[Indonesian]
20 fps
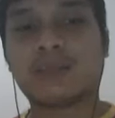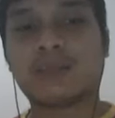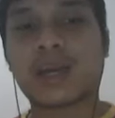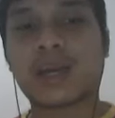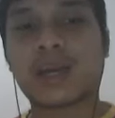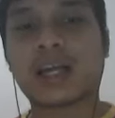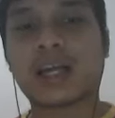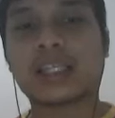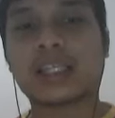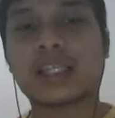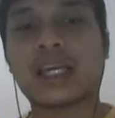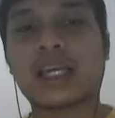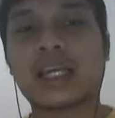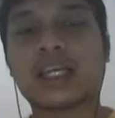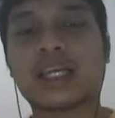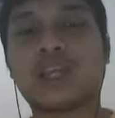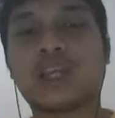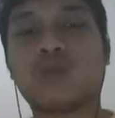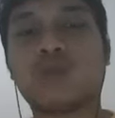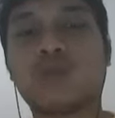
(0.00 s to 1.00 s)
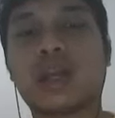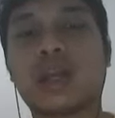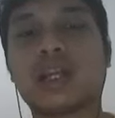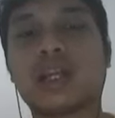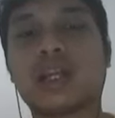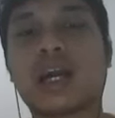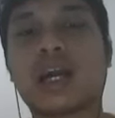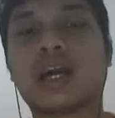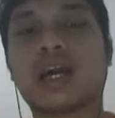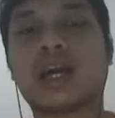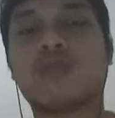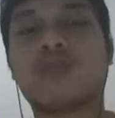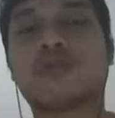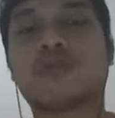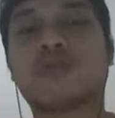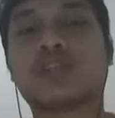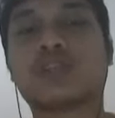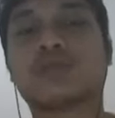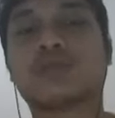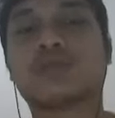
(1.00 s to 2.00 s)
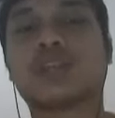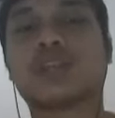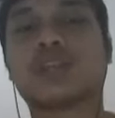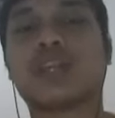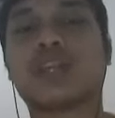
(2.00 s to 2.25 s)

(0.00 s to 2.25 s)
Ke pihak ketiganya itu ada di angka 21